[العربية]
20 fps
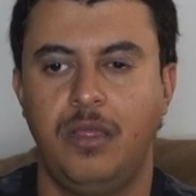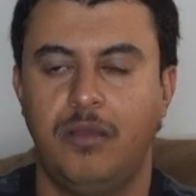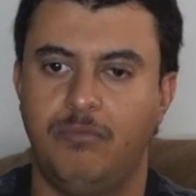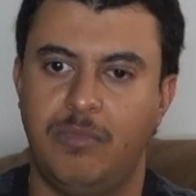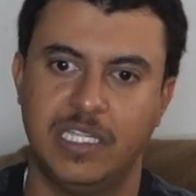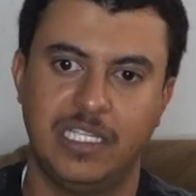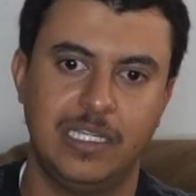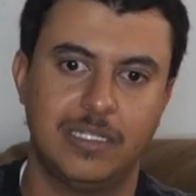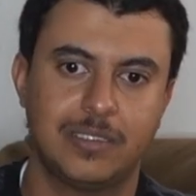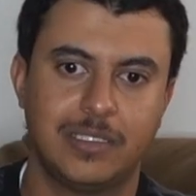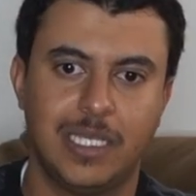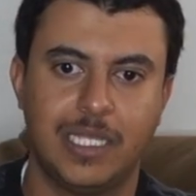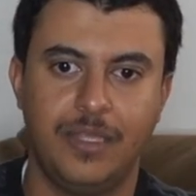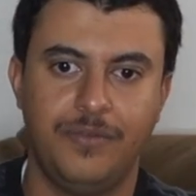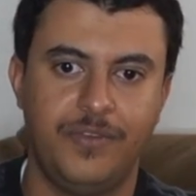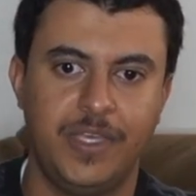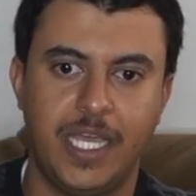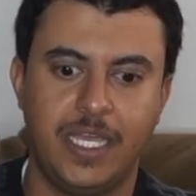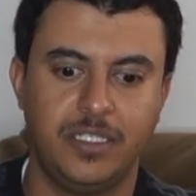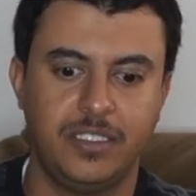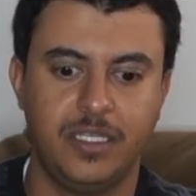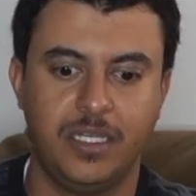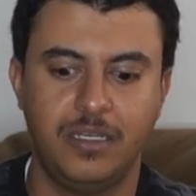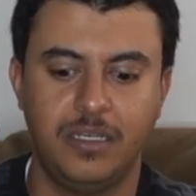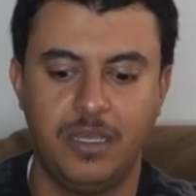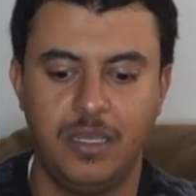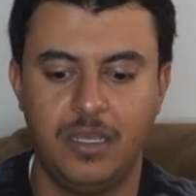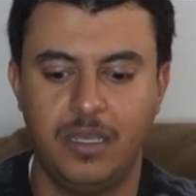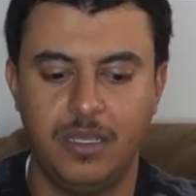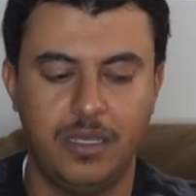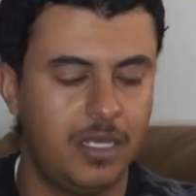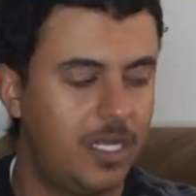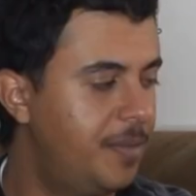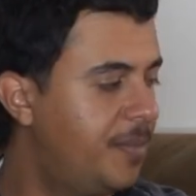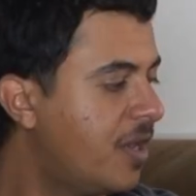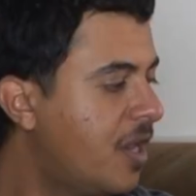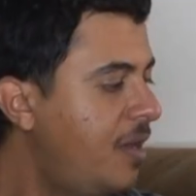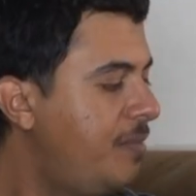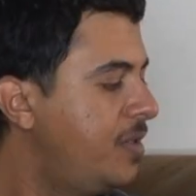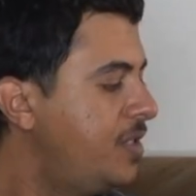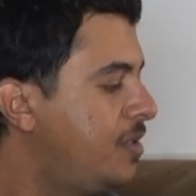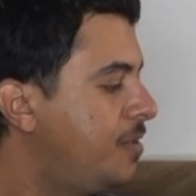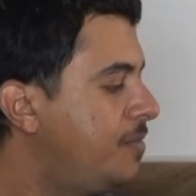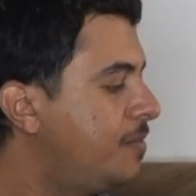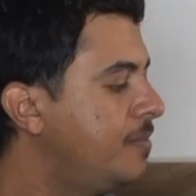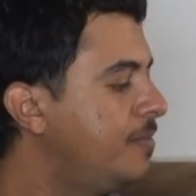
ما تقدر تستخدم فيه اي شيء البرامج